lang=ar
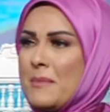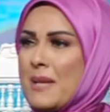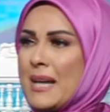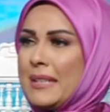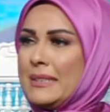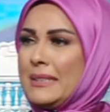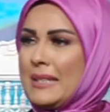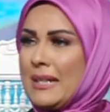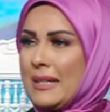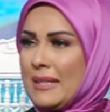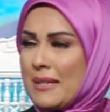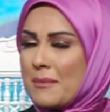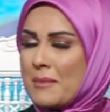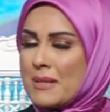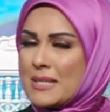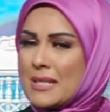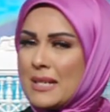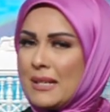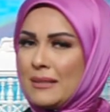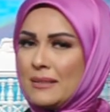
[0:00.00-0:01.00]
يعني
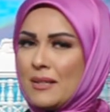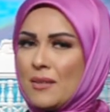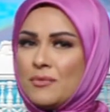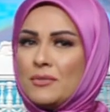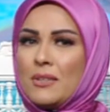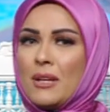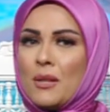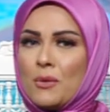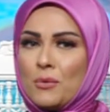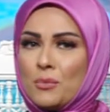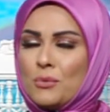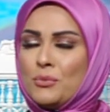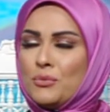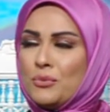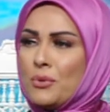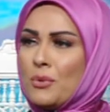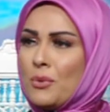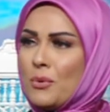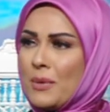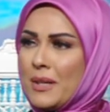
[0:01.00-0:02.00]
انا مثلا افضل
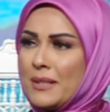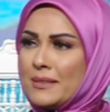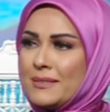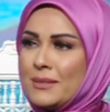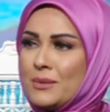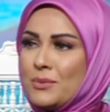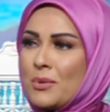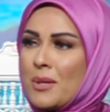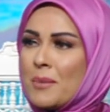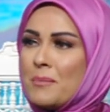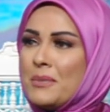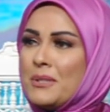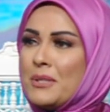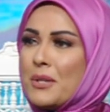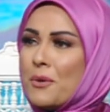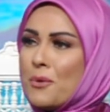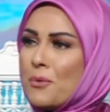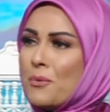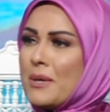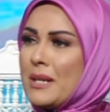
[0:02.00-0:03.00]
اقول طول الوقت ان
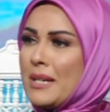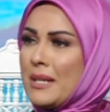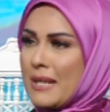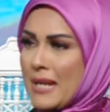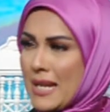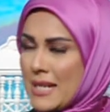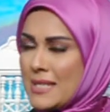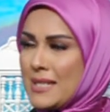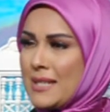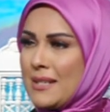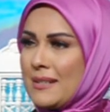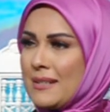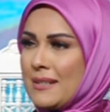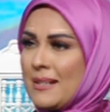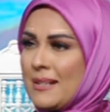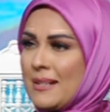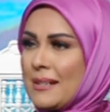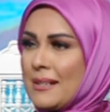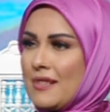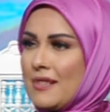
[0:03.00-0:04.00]
ربنا هو الرازق
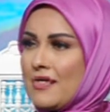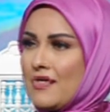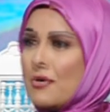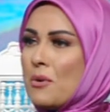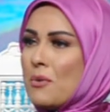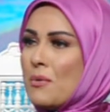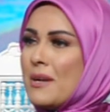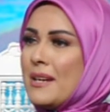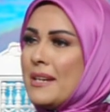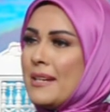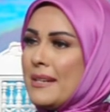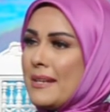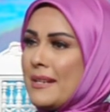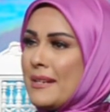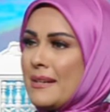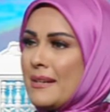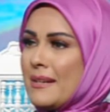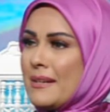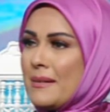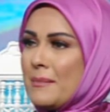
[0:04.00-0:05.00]
هو
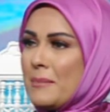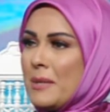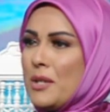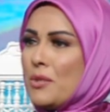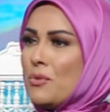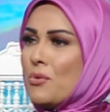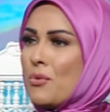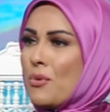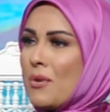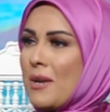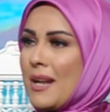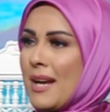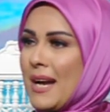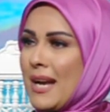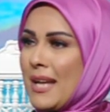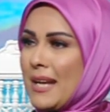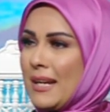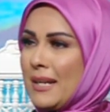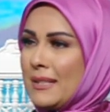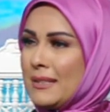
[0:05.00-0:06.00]
اللي بايده كل
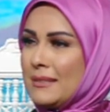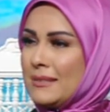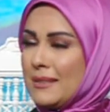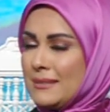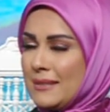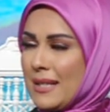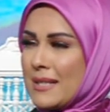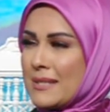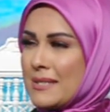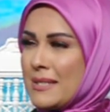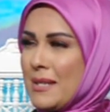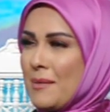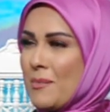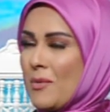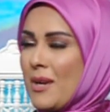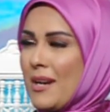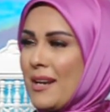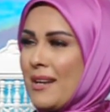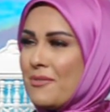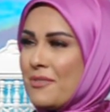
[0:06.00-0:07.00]
حاجه ده تعظيم
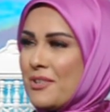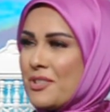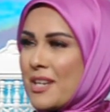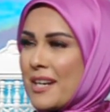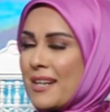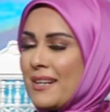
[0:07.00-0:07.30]
ولا في شكل هقول